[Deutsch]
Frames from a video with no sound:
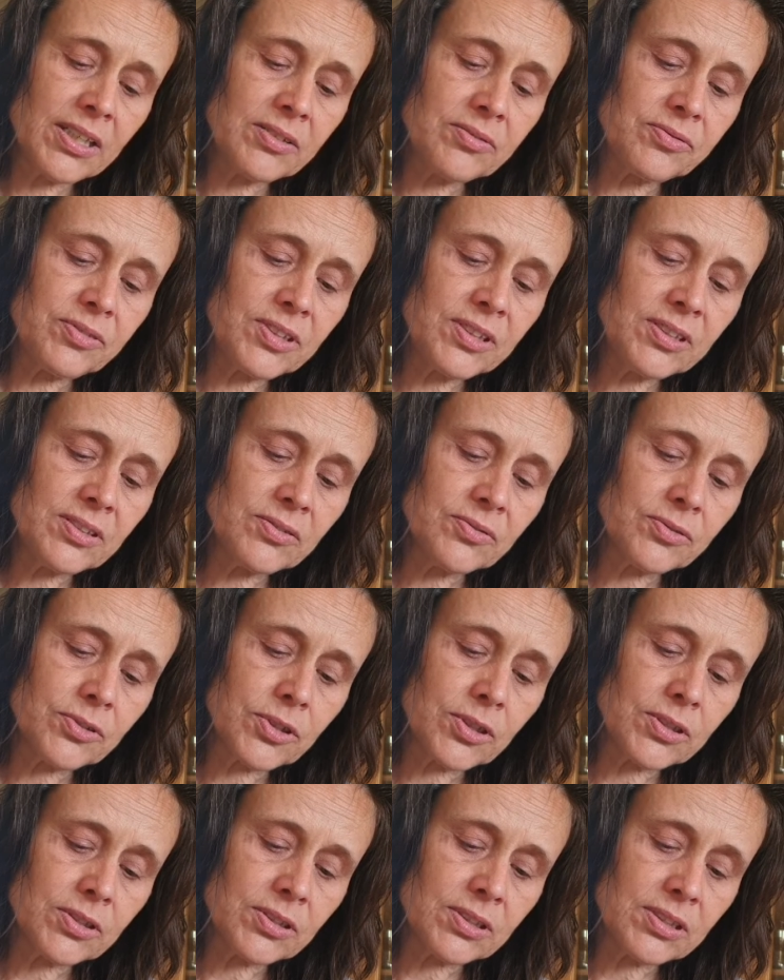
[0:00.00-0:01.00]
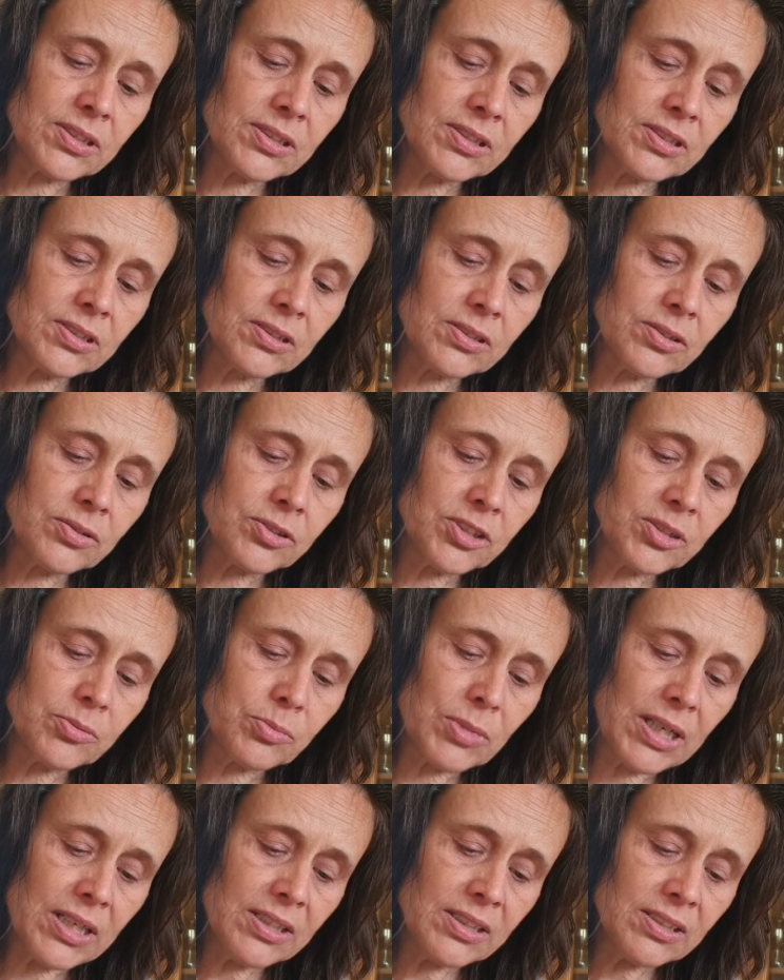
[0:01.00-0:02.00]
erwiesen worden ist durch
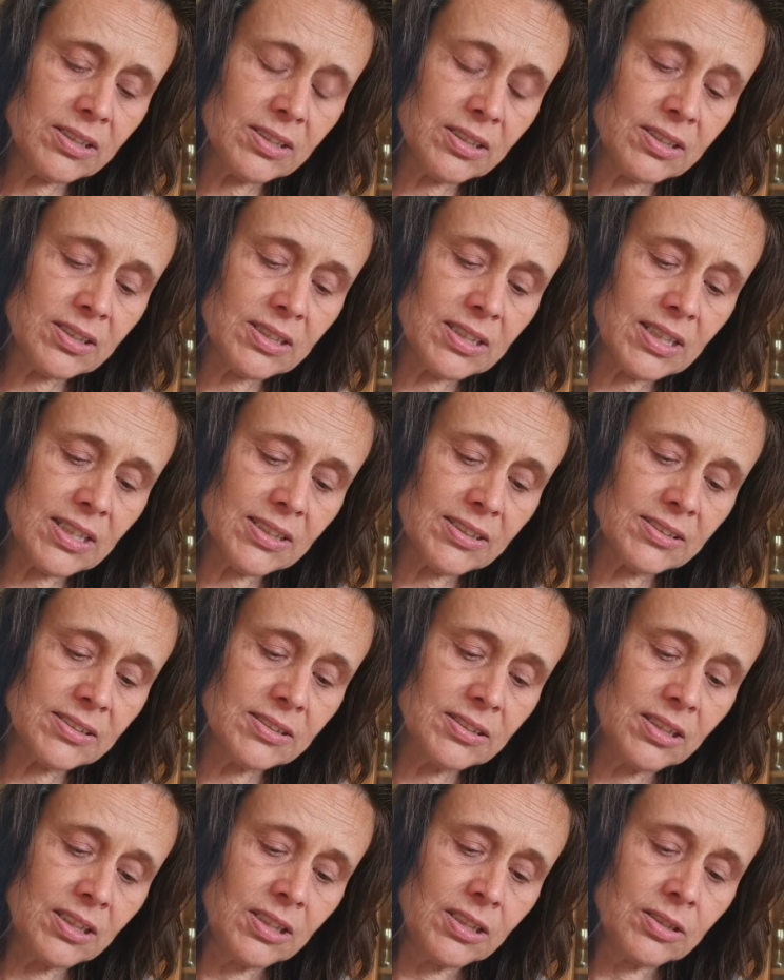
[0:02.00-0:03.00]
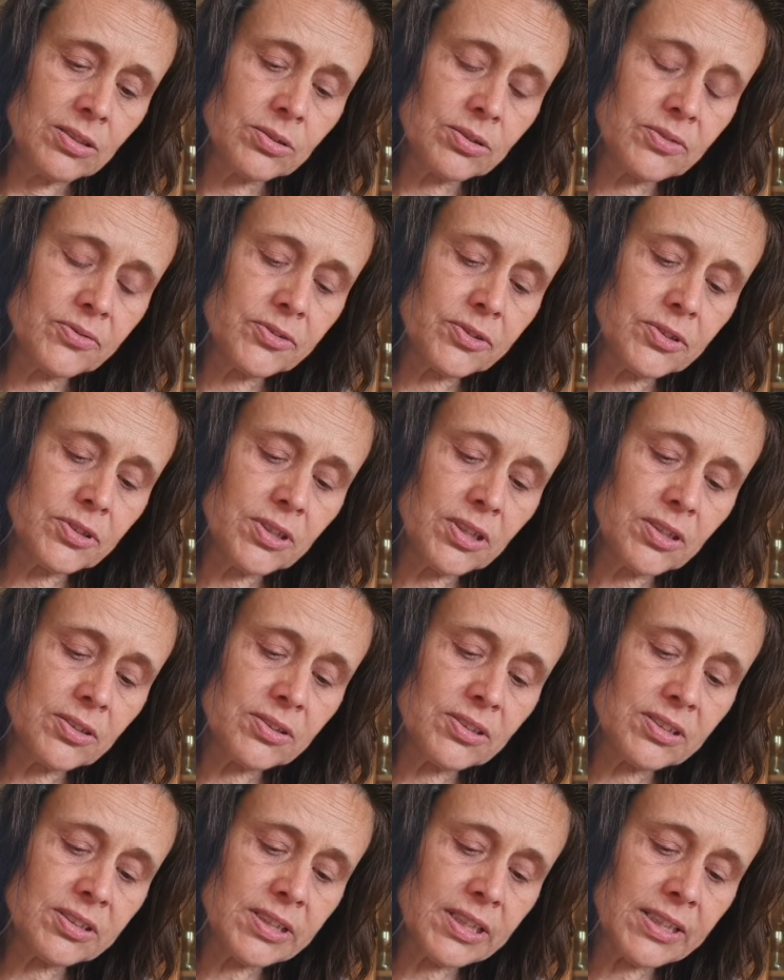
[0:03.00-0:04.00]
Machttaten und
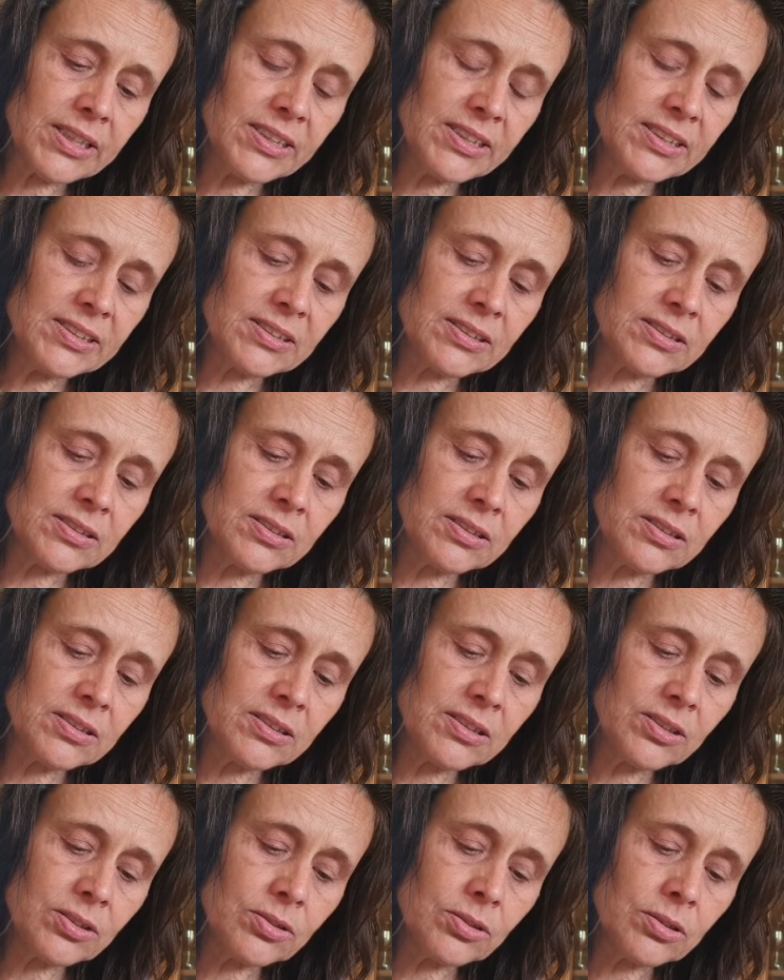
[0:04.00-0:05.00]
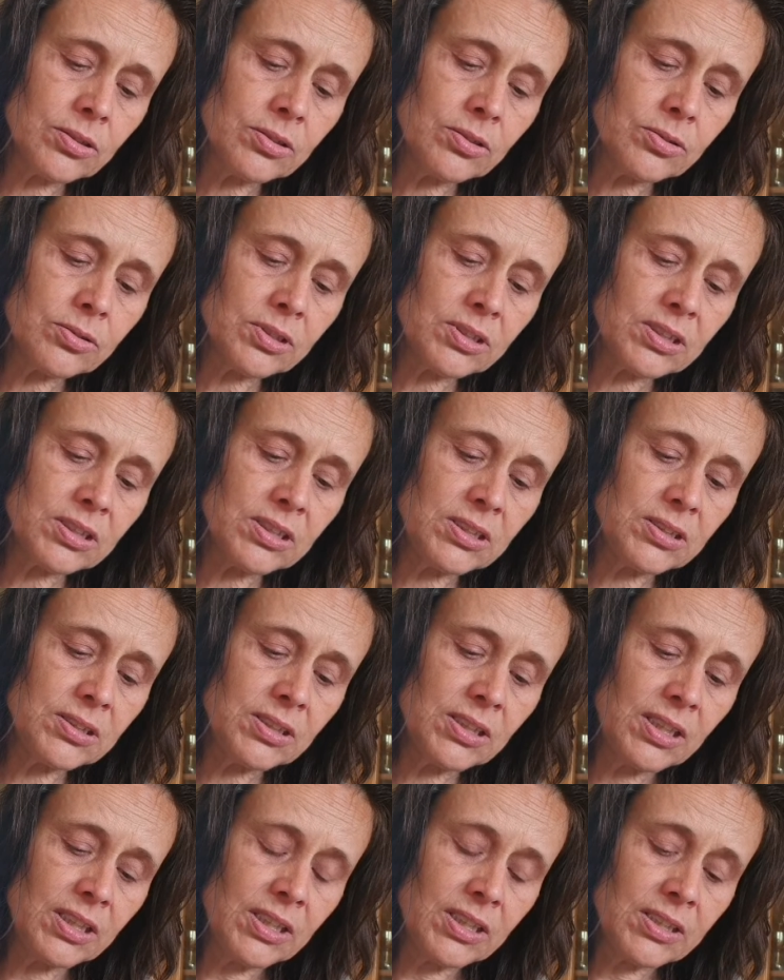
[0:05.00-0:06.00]
Wunder und Zeichen, die Gott durch
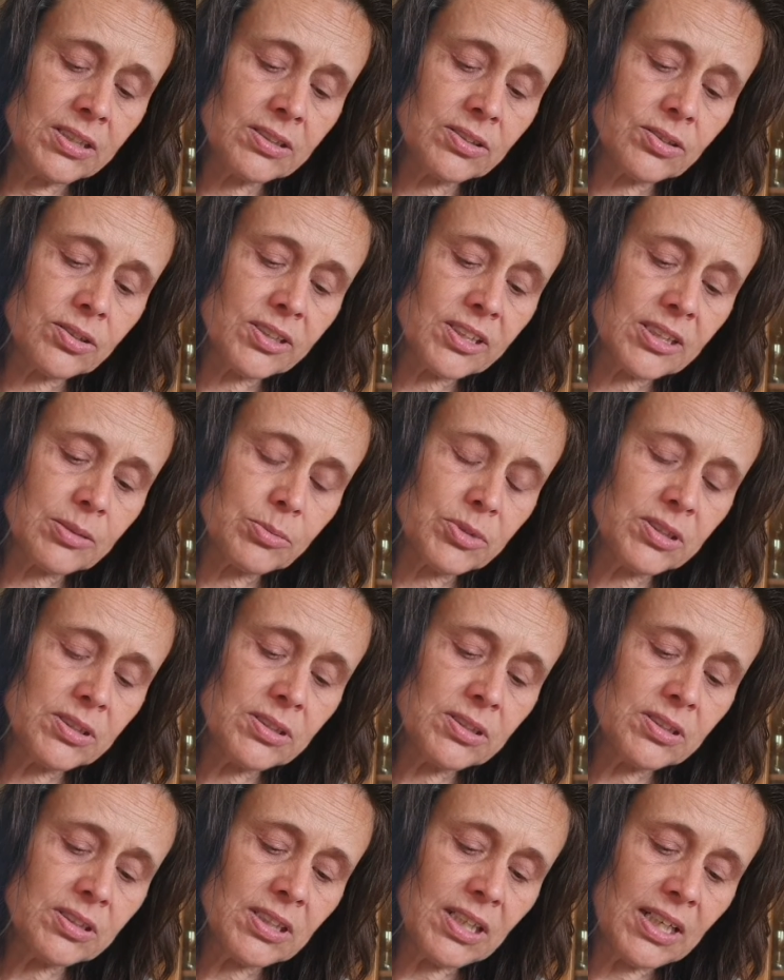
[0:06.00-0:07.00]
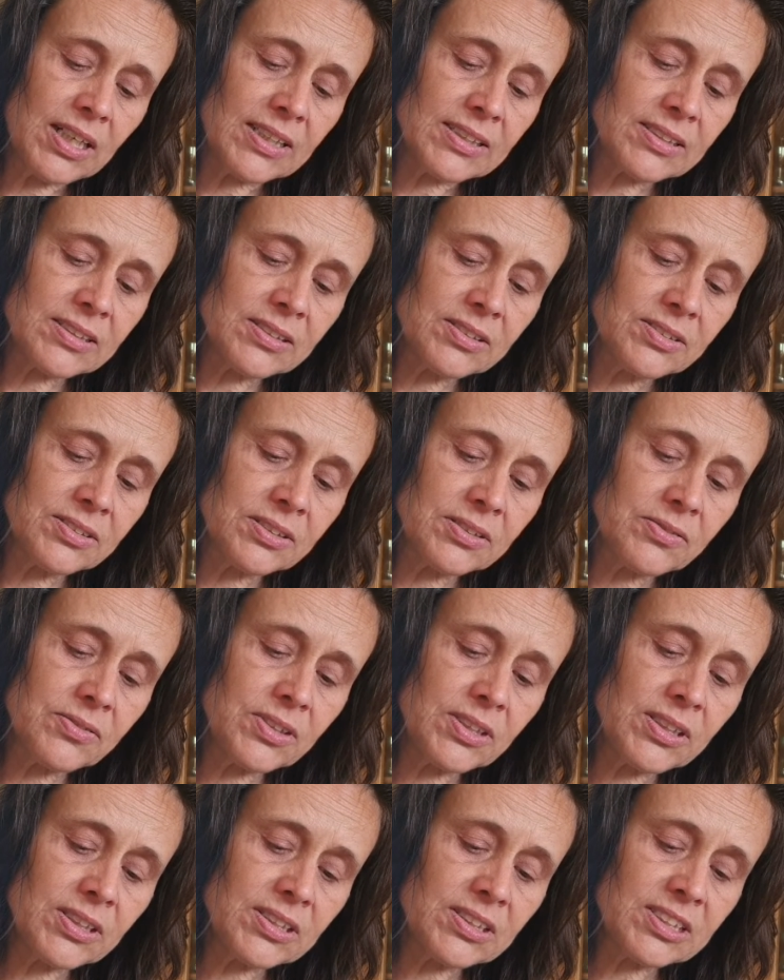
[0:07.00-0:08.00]
ihn in eurer Mitte tat,
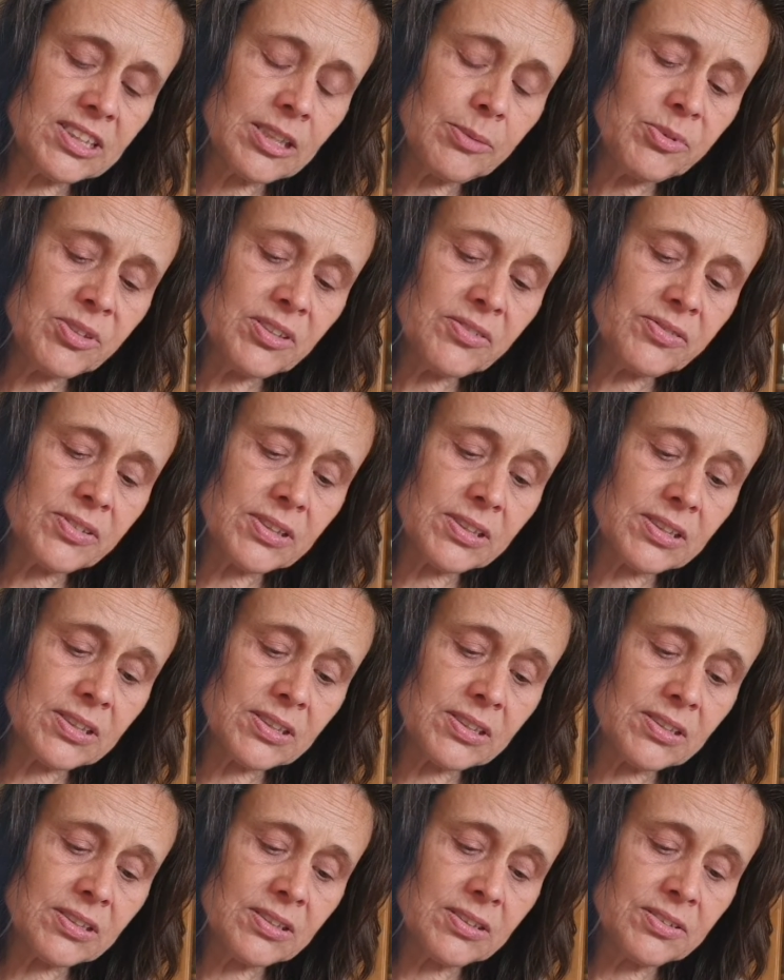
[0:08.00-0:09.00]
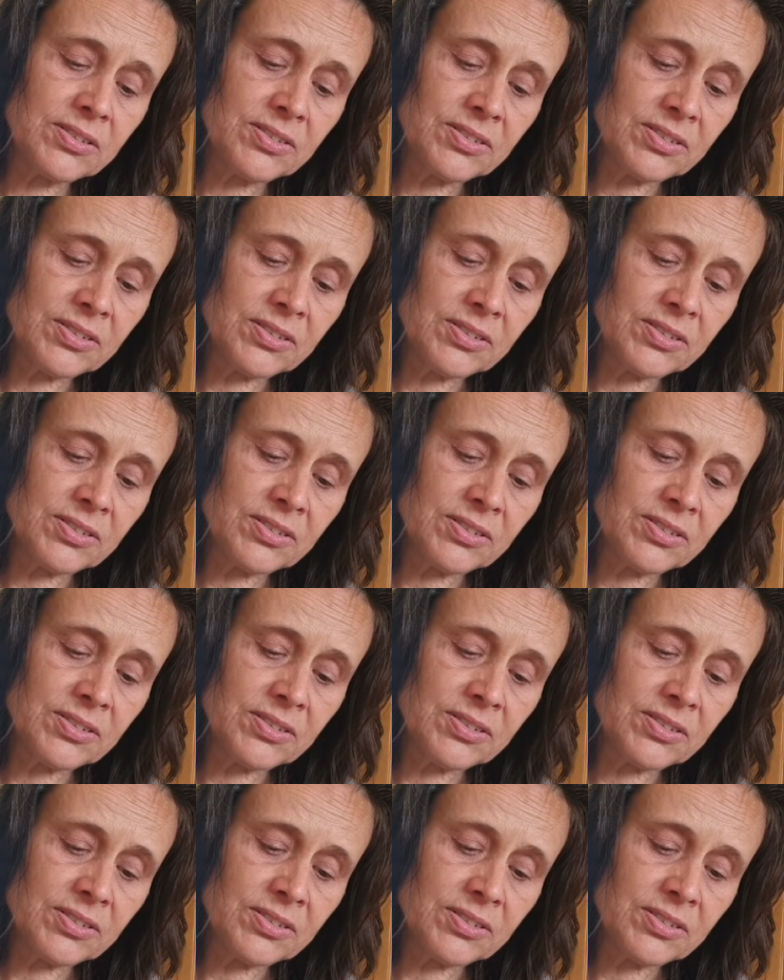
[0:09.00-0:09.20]
wie ihr selbst wisst.